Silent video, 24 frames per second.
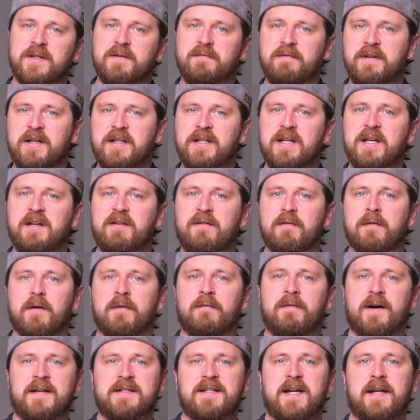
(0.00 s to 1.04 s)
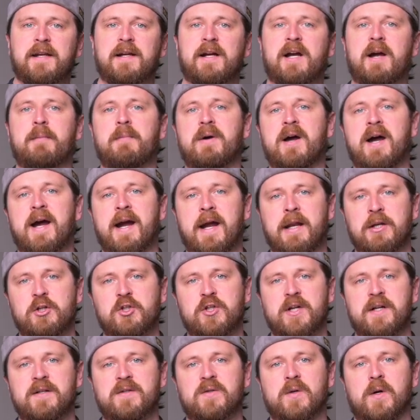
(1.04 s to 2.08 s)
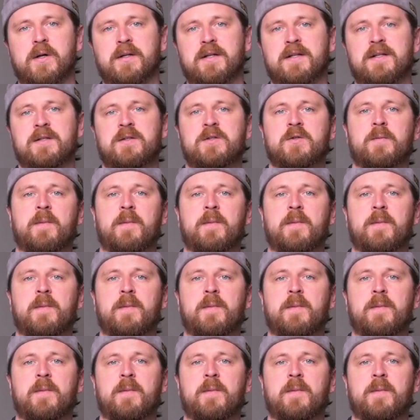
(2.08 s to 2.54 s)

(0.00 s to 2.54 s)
sind wichtig, was ihr an der Kamera einstellen solltet.